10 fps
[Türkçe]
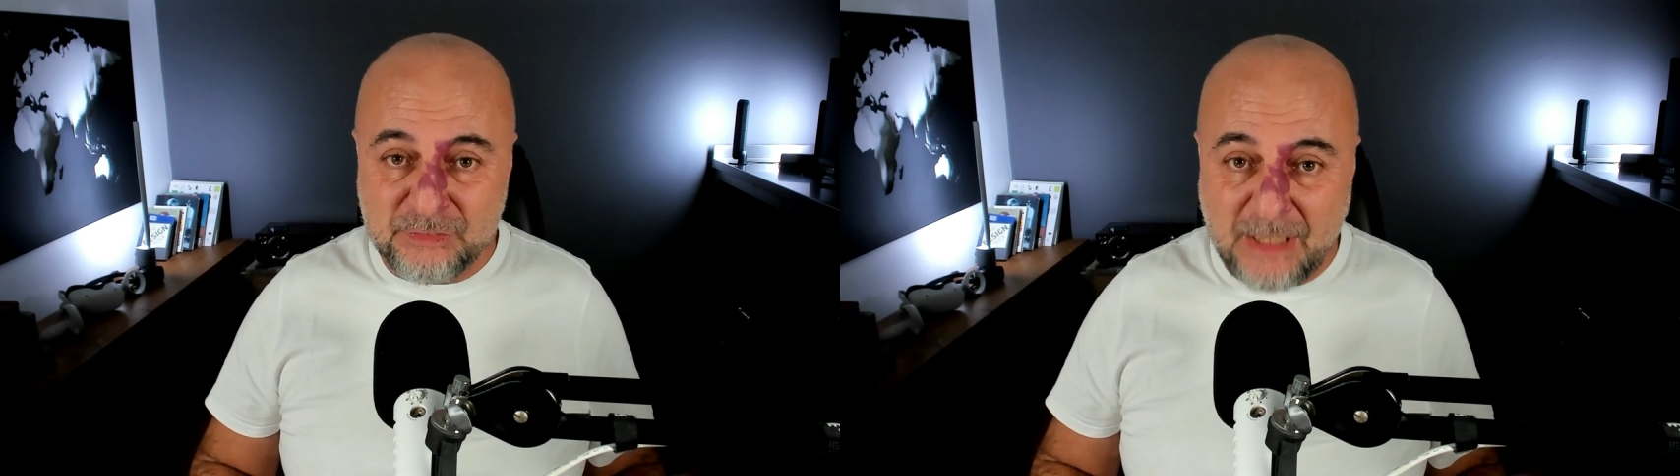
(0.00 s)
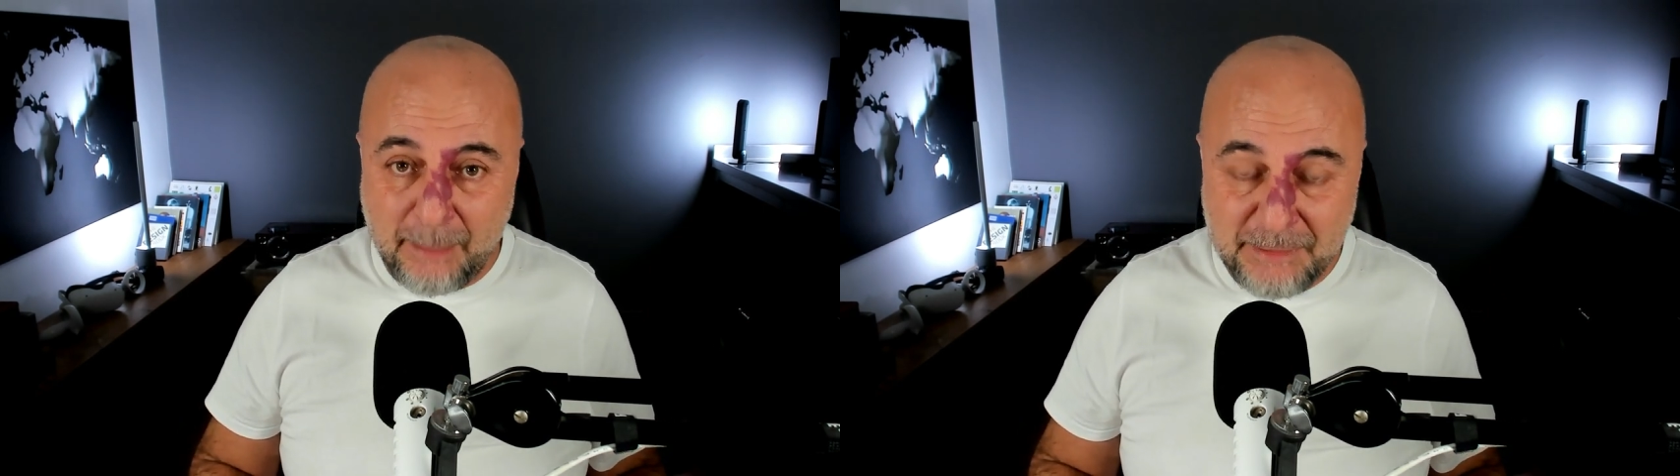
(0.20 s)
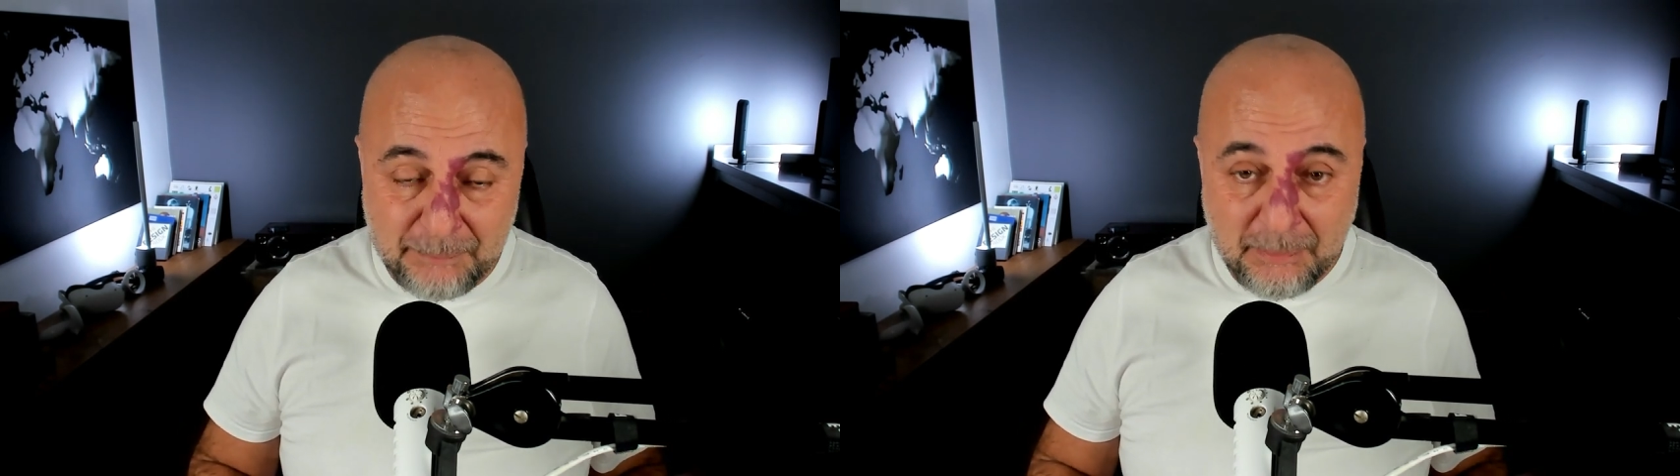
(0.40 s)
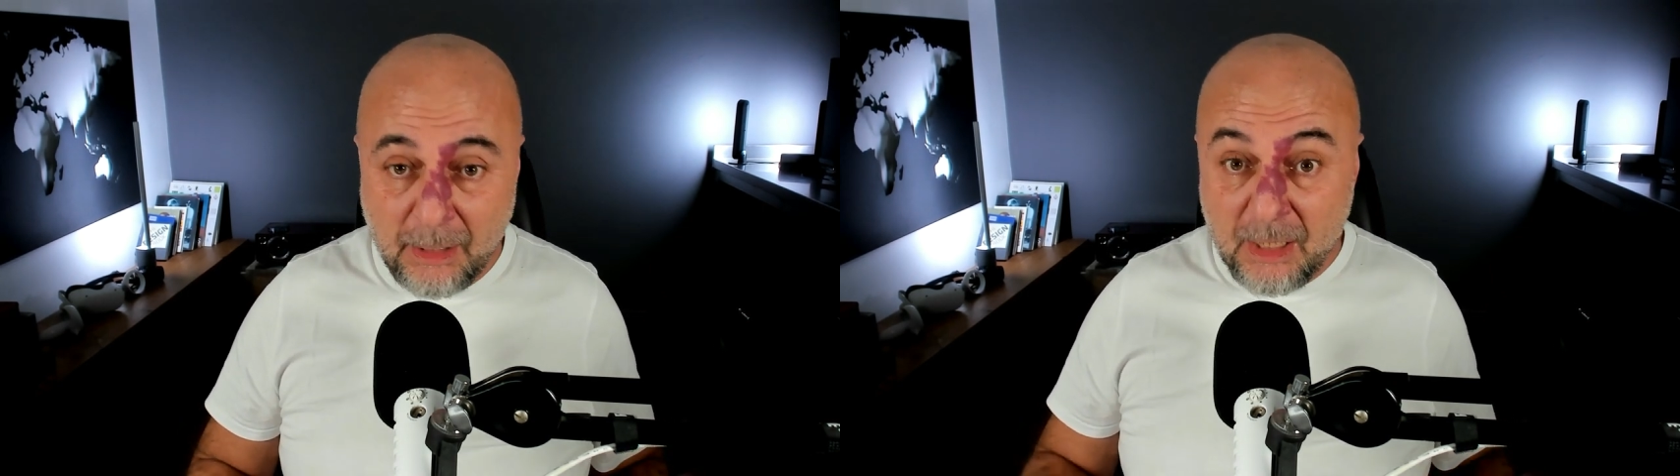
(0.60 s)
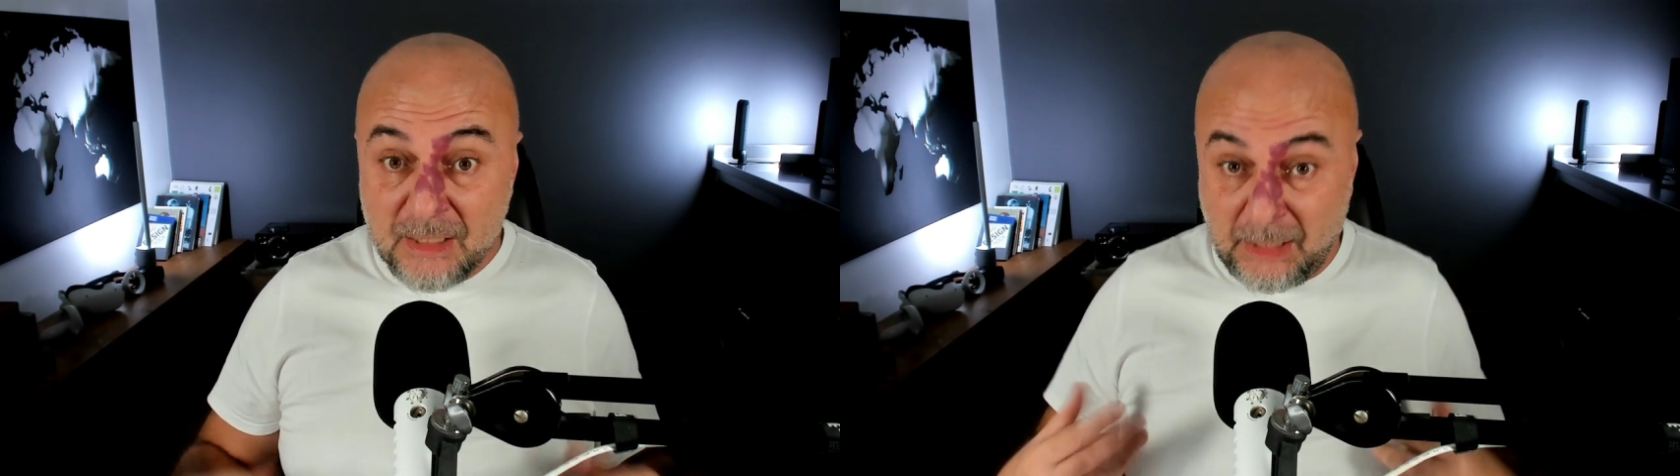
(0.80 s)
tahminim
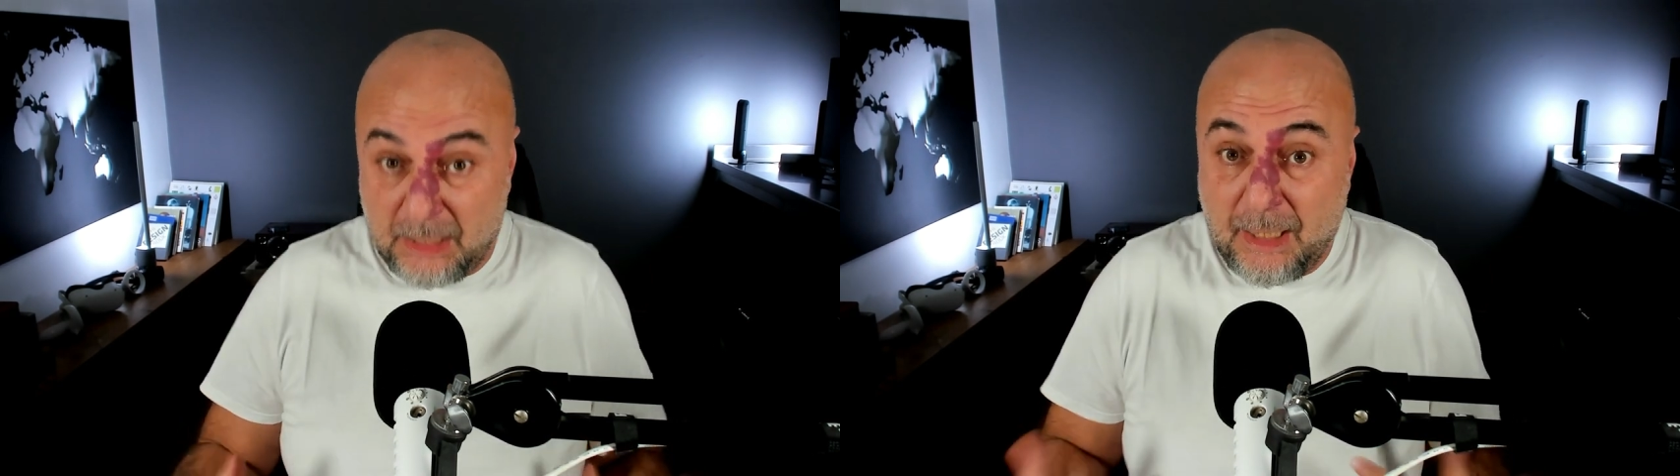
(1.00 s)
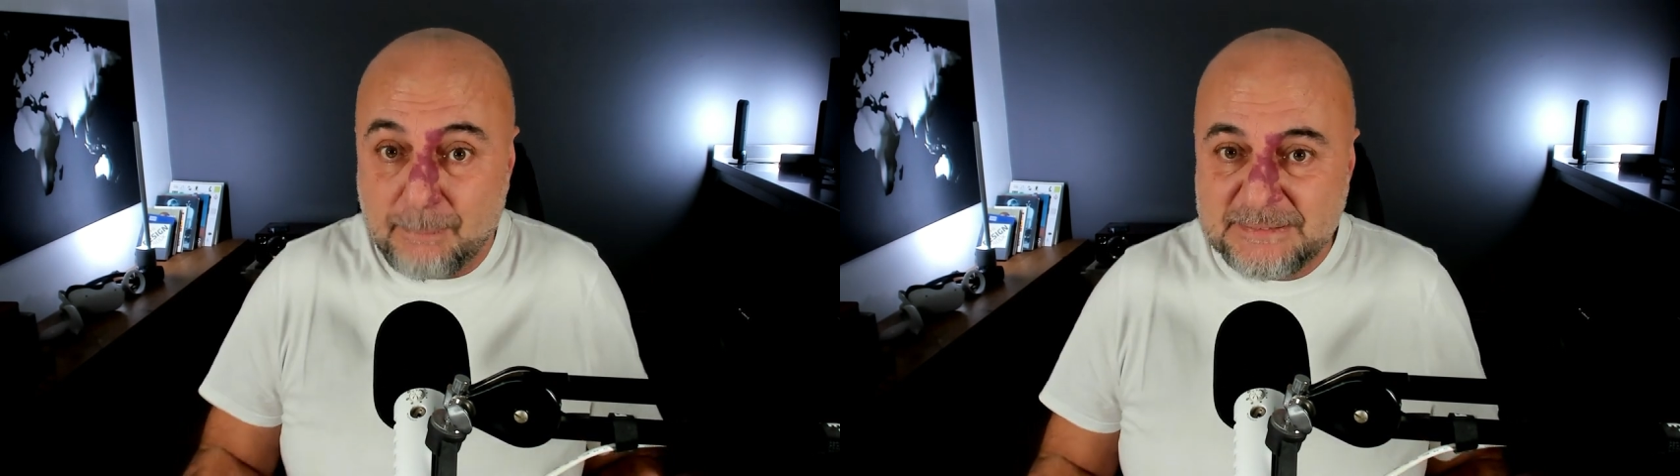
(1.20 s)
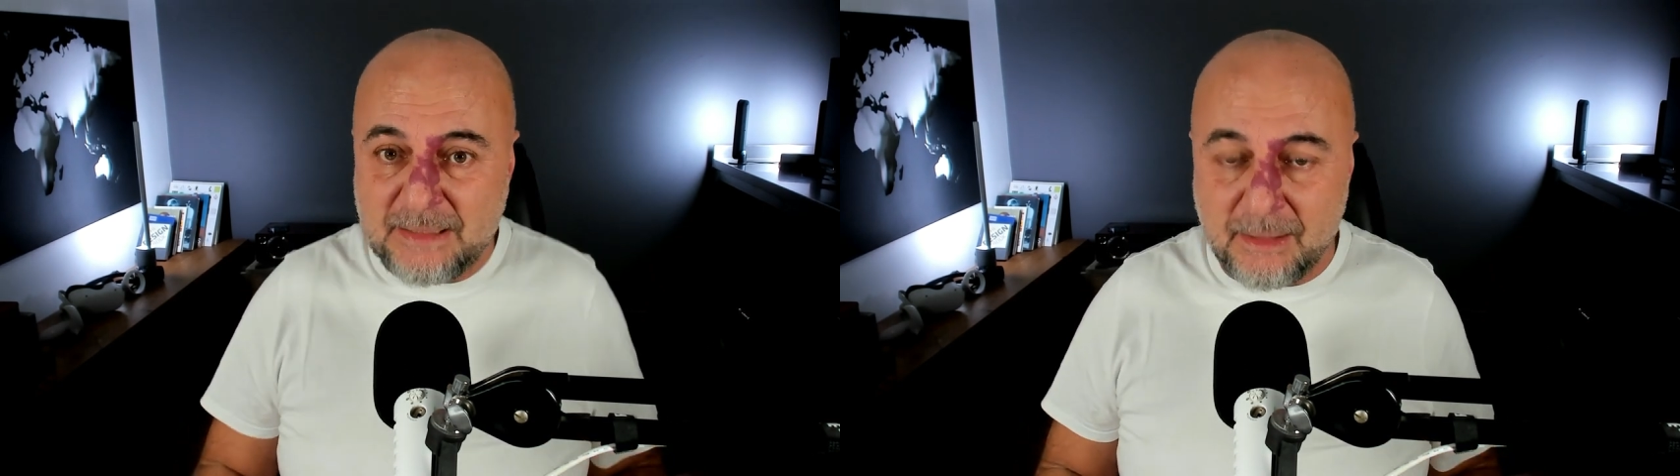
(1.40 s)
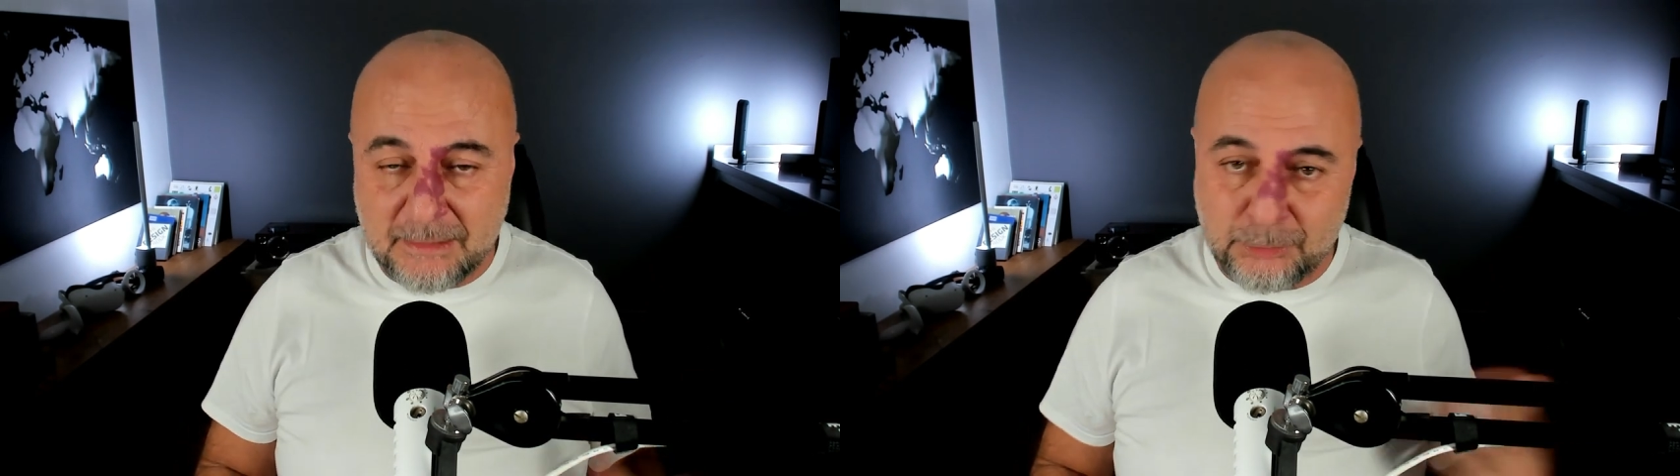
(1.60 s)
karamsardı.